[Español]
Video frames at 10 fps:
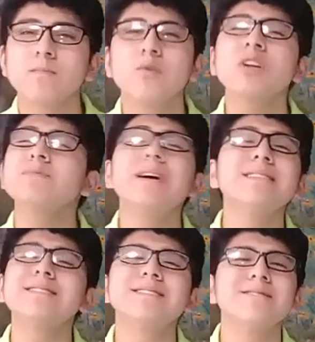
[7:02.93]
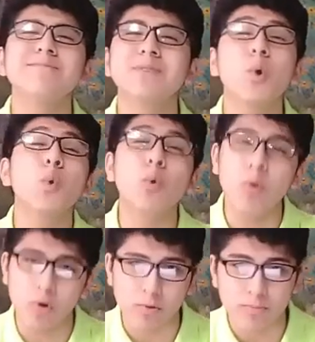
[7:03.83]
no es más que un
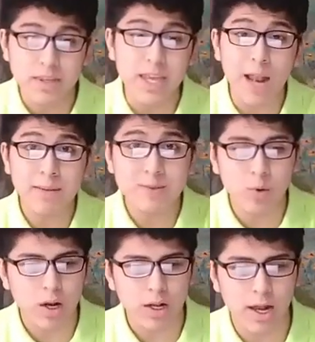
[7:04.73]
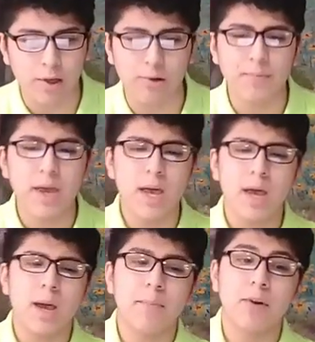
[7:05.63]
rumor. Y él mismo lo ha aclarado,
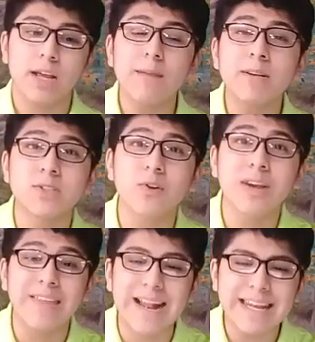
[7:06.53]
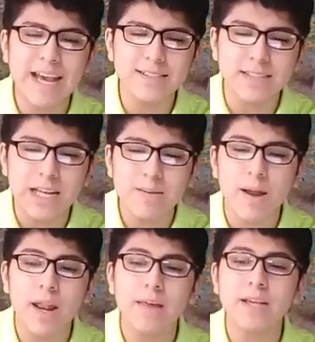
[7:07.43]
porque él mencionó que la Alianza
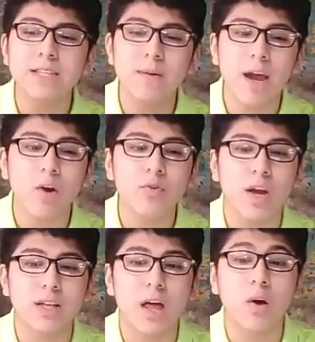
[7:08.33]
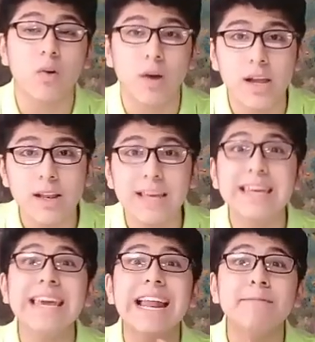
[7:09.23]
Lima nadie se había contactado con él
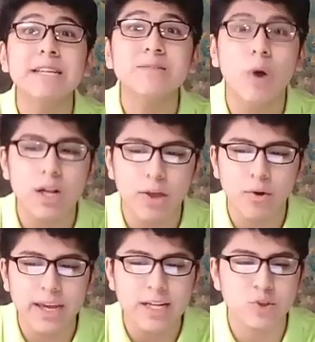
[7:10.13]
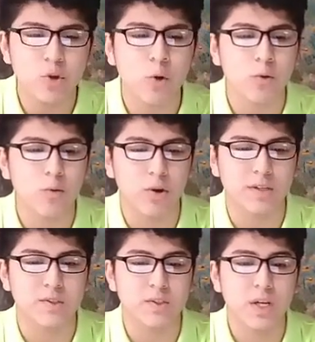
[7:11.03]
y él mismo aclaró que eran solo
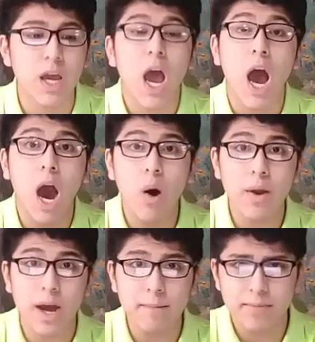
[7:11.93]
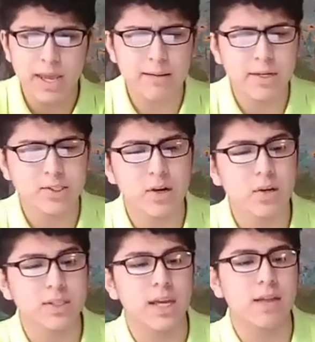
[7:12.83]
rumores. Ahora, él menciona
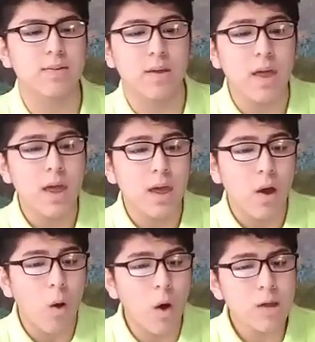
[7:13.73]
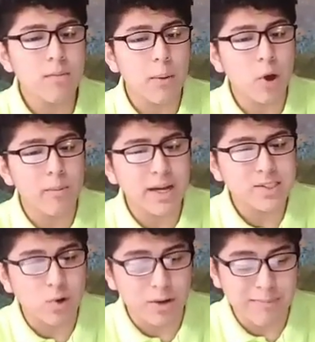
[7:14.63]
lo siguiente, Hoy me veo
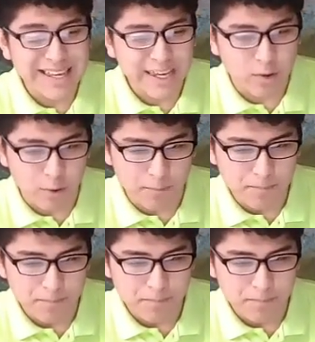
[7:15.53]
más con México,